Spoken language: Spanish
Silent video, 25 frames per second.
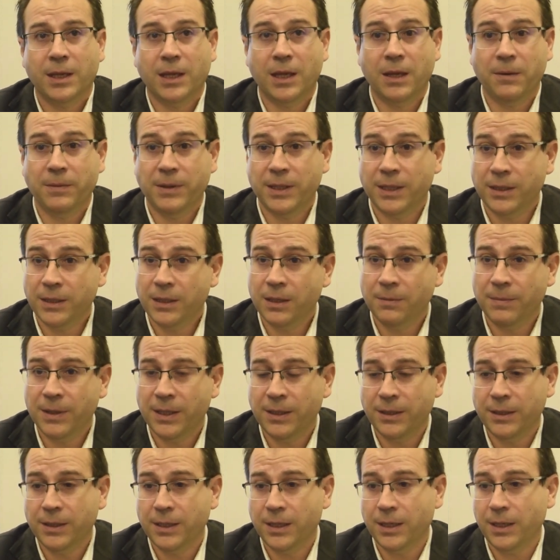
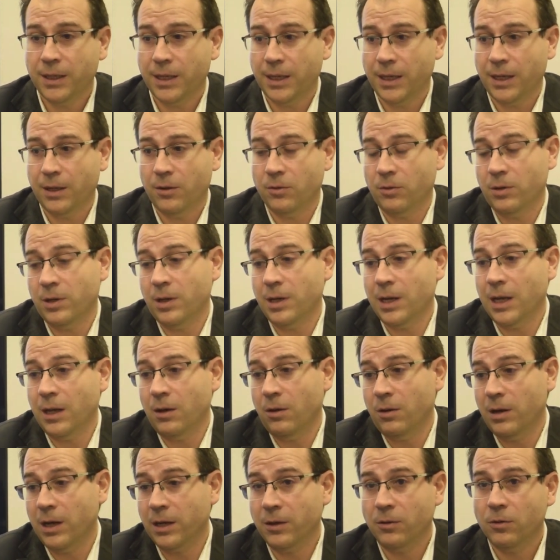Evidentemente, eh, a
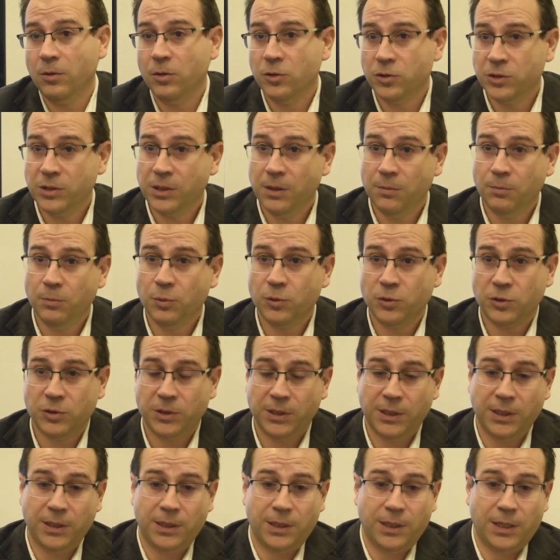lo largo de los
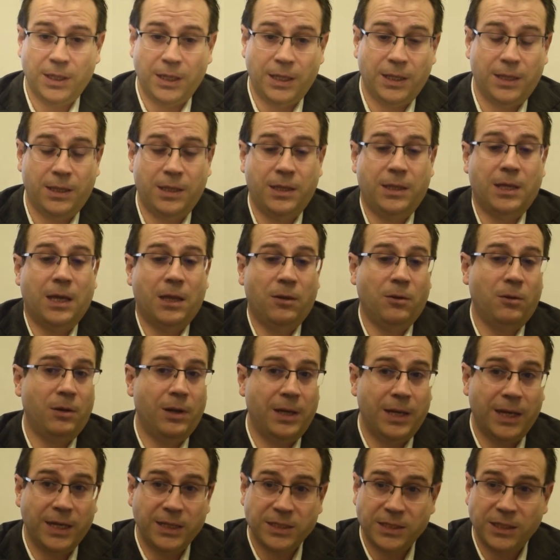tiempos y, dado
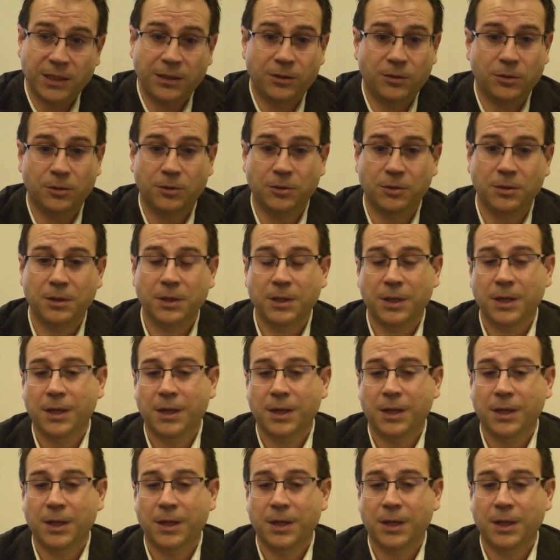el éxito